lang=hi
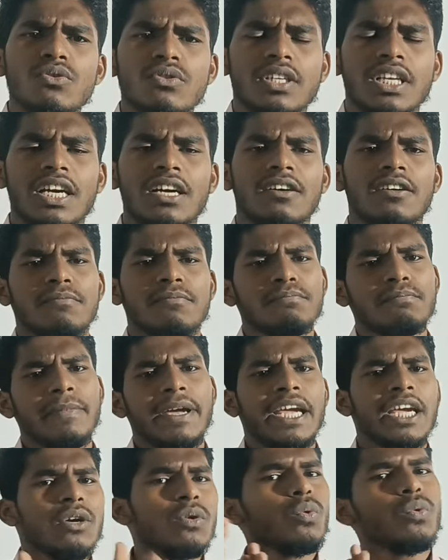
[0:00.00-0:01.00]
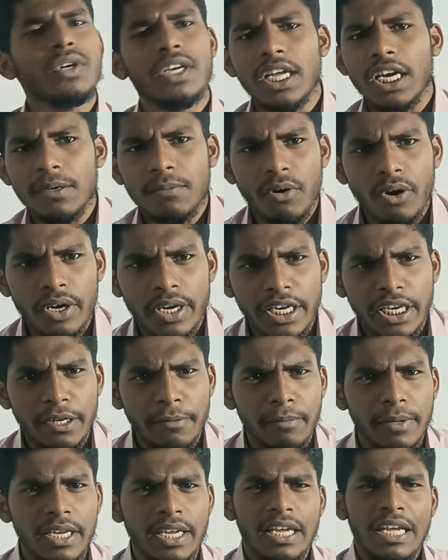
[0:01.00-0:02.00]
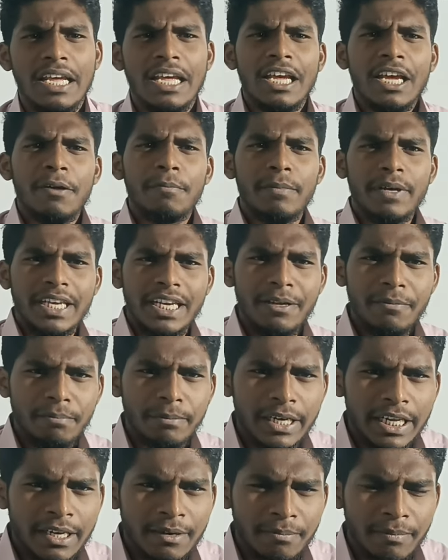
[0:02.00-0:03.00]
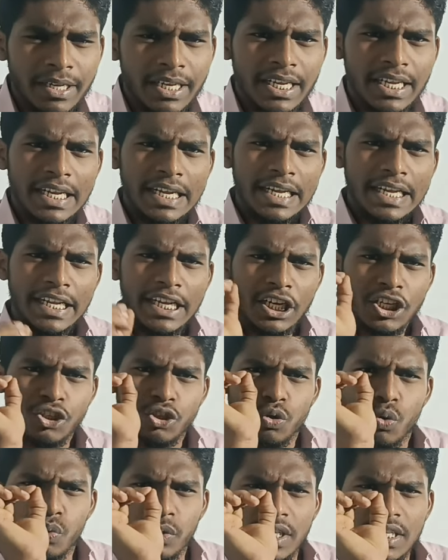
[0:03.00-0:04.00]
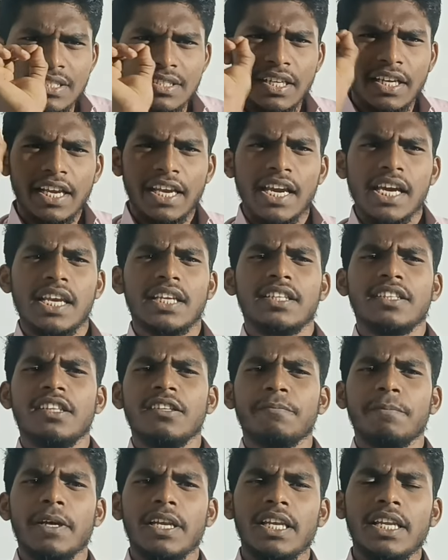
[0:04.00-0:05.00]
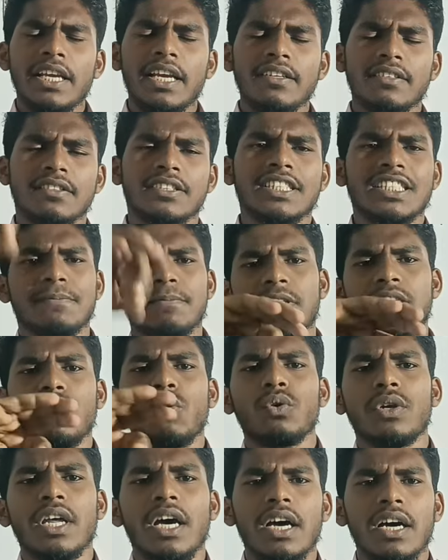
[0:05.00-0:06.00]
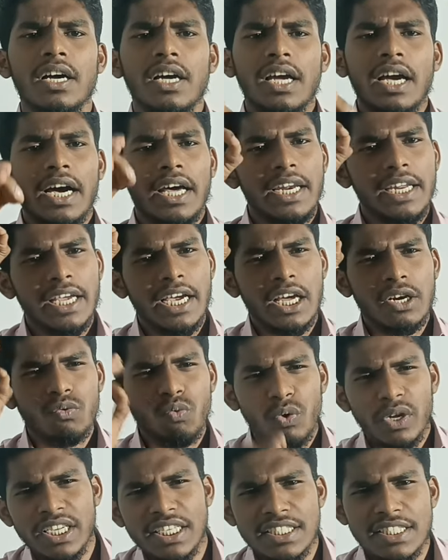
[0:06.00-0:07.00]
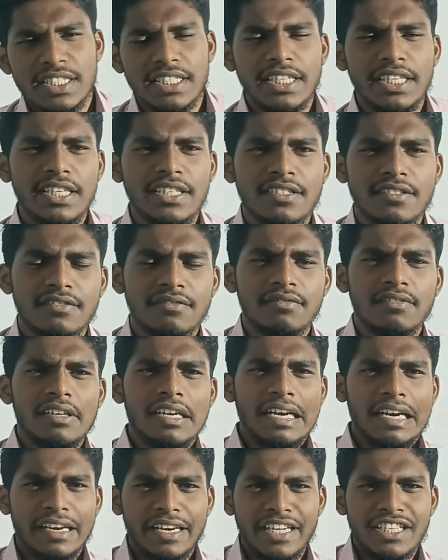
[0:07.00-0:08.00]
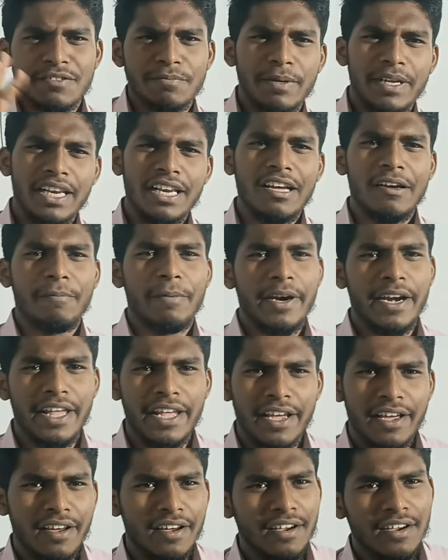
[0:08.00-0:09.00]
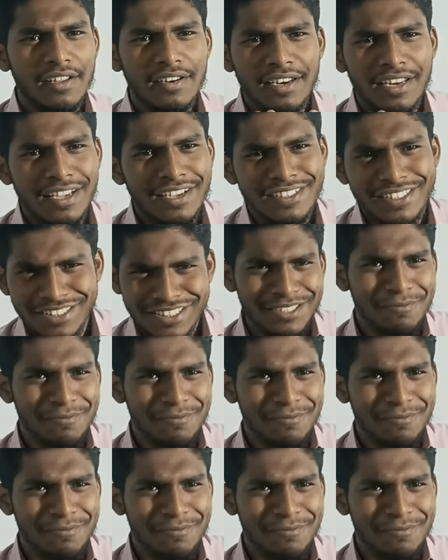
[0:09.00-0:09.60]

क्या है उसका मैं उठा मॉर्निंग में मेरे मन में एक छोटी सी ख्याल थी पहले कही जैसे मैंने उठा अरे यार वही चीज ड्रेस पहनना पड़ेगा ना